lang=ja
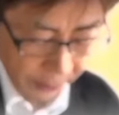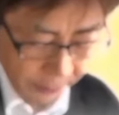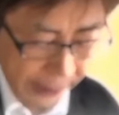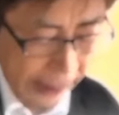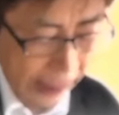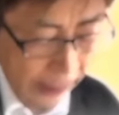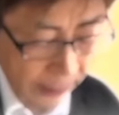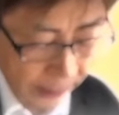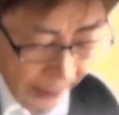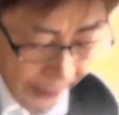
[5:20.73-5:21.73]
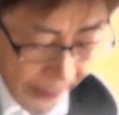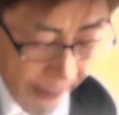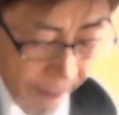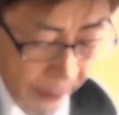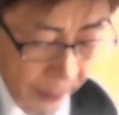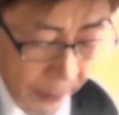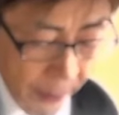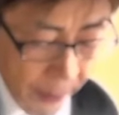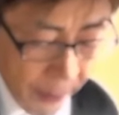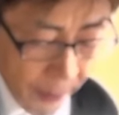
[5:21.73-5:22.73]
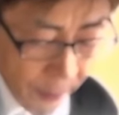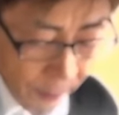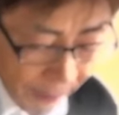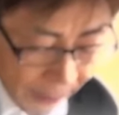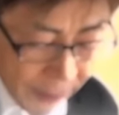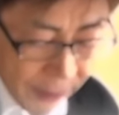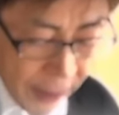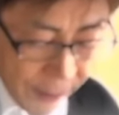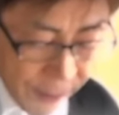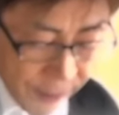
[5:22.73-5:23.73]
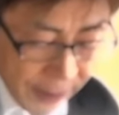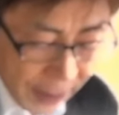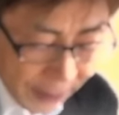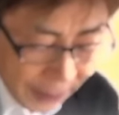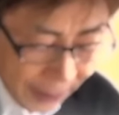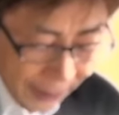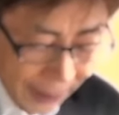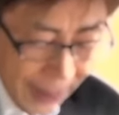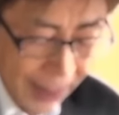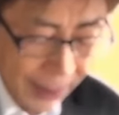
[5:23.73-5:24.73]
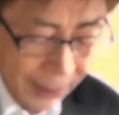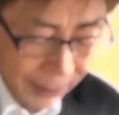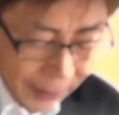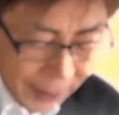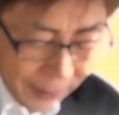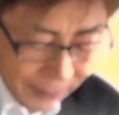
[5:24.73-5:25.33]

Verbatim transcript: はいと孫十郎は頭を下げた